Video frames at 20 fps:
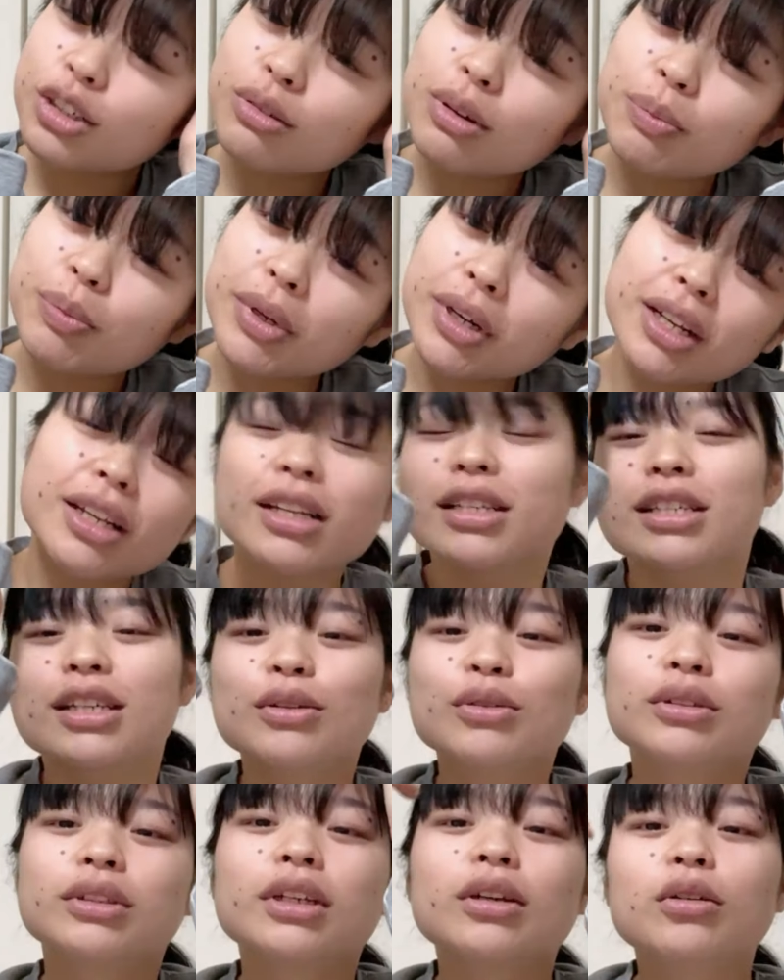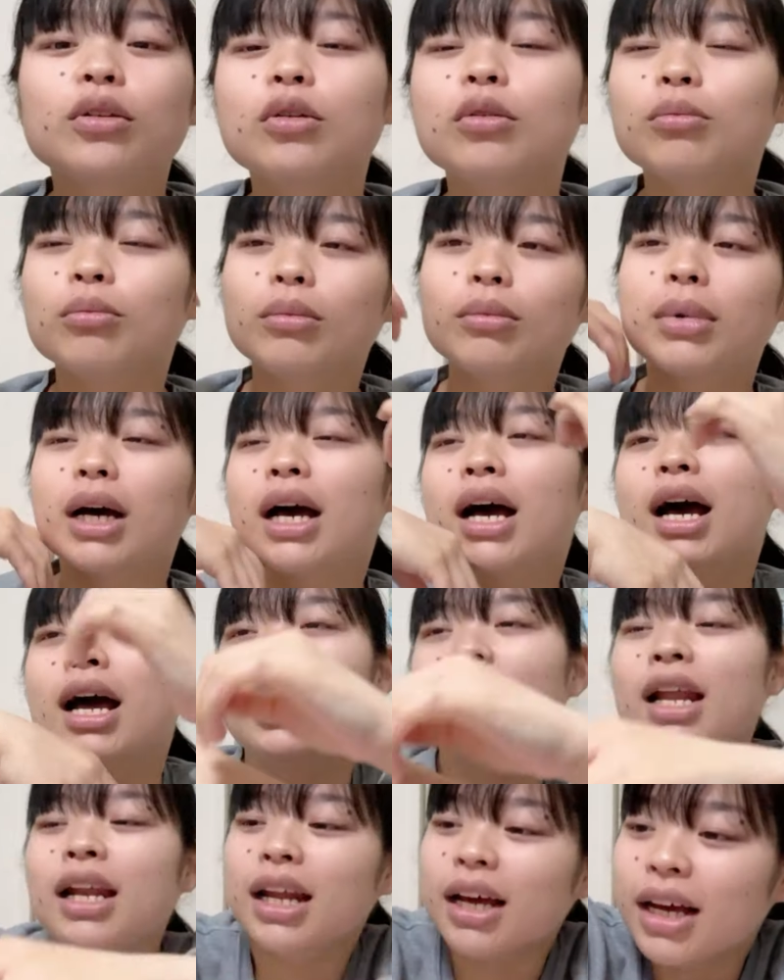Jowa pa rin sa utak ko.
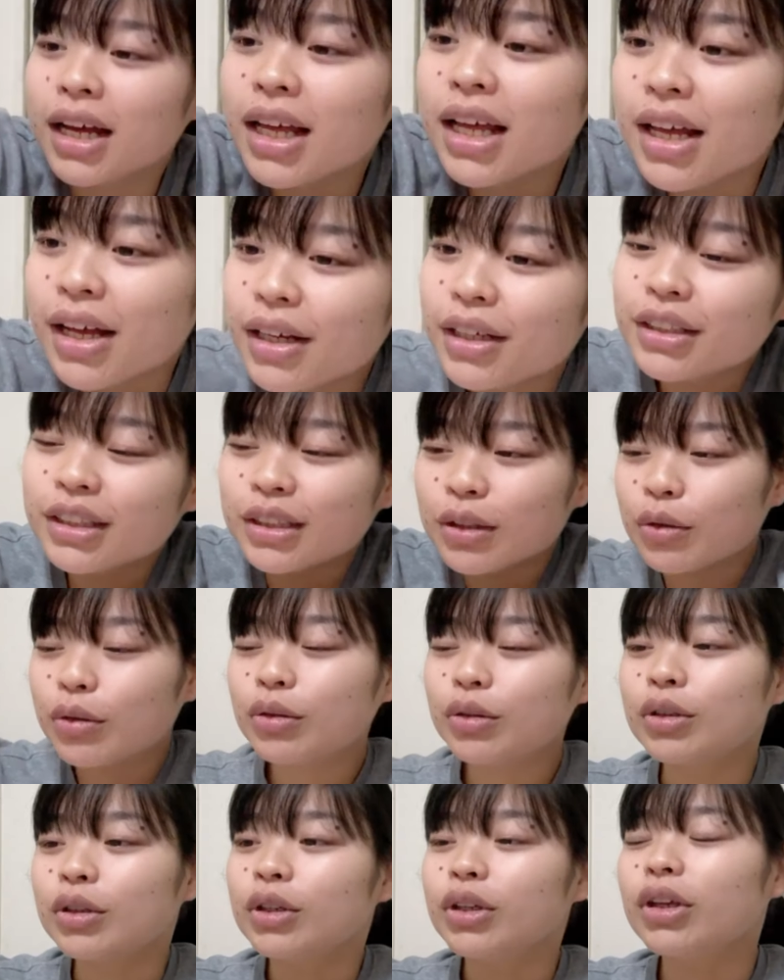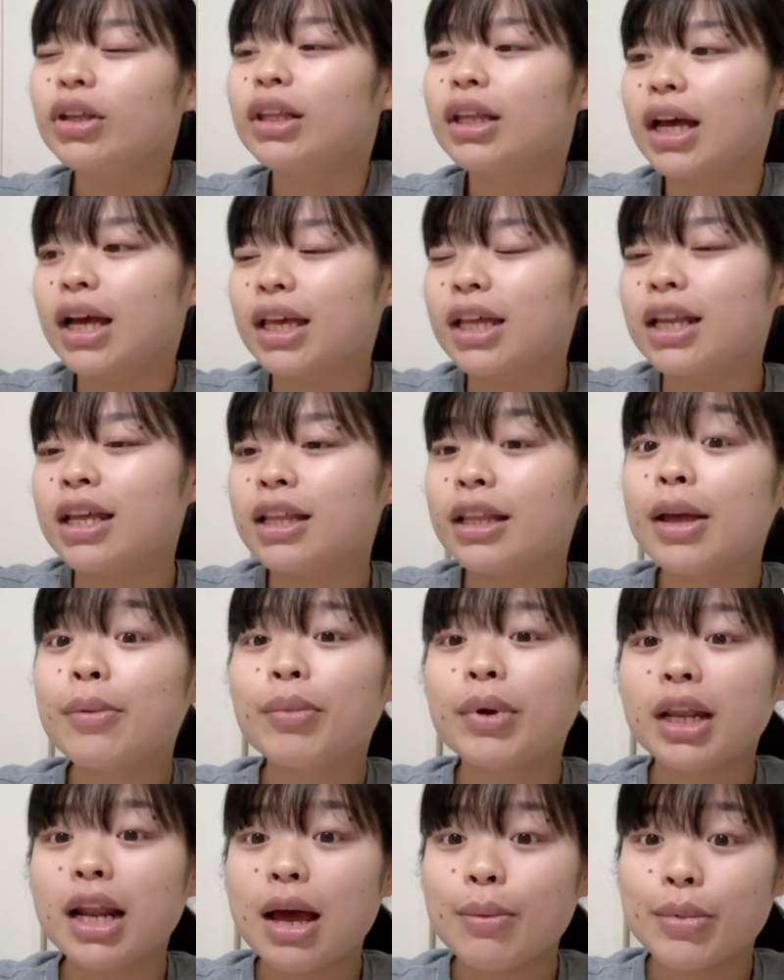Bahala na. So, yun nga, hinihintay
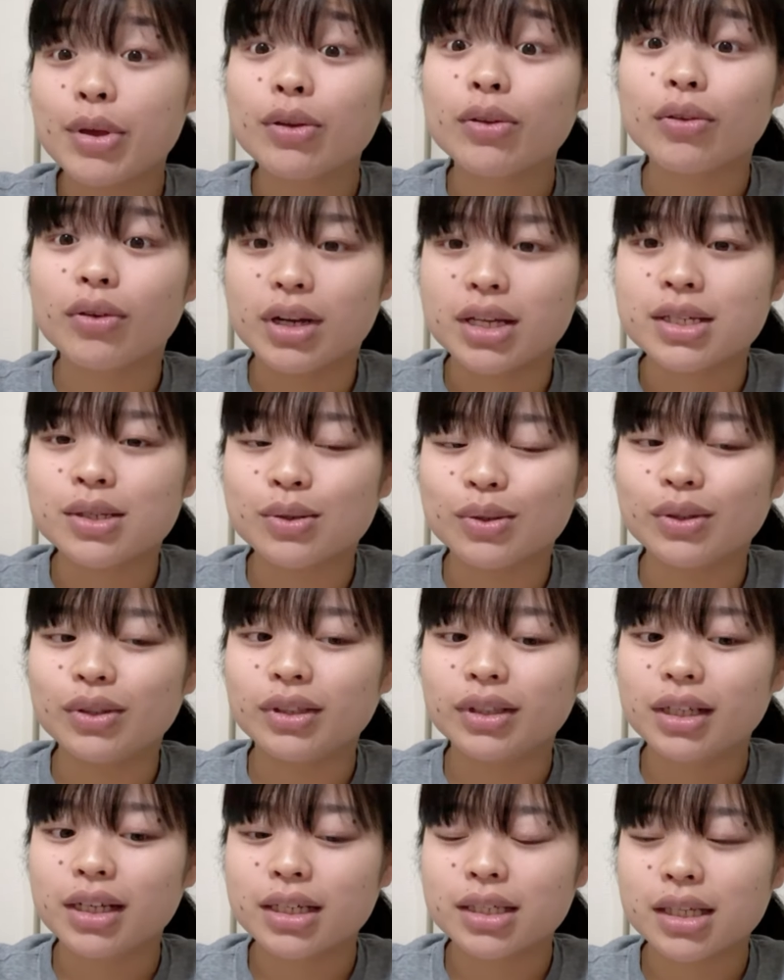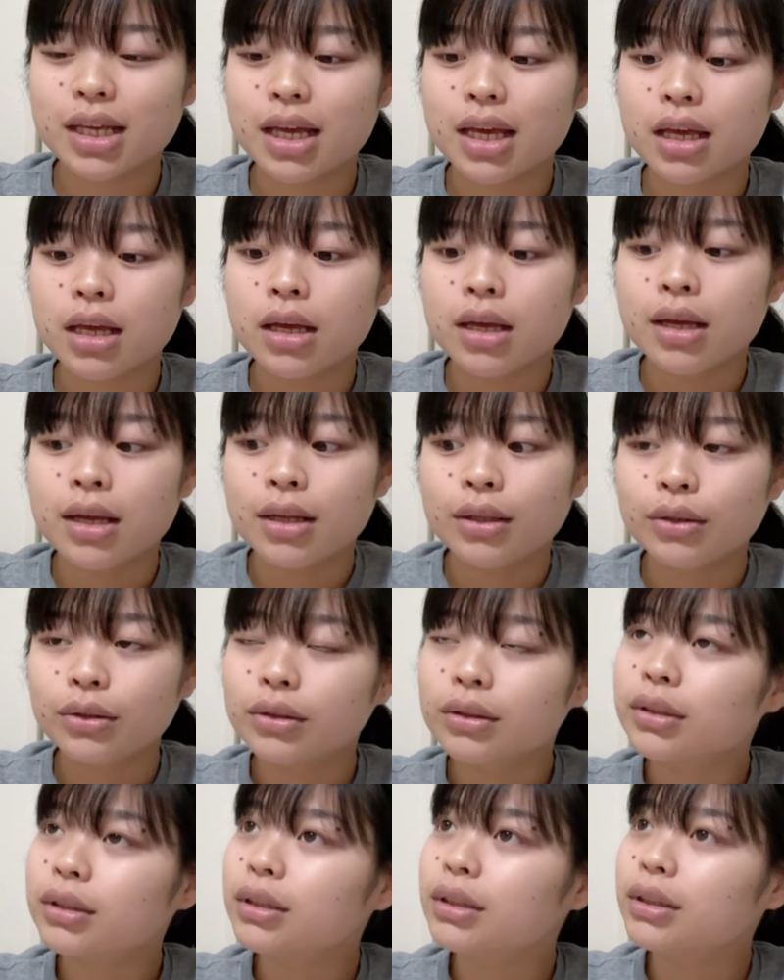pa namin yung result kasi
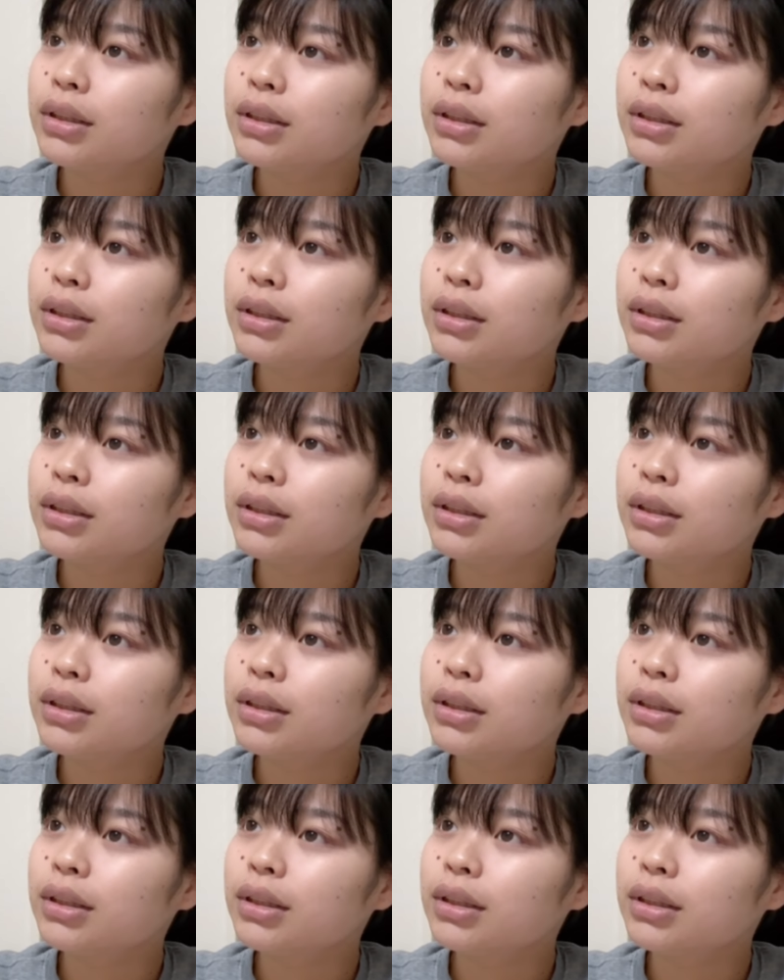nung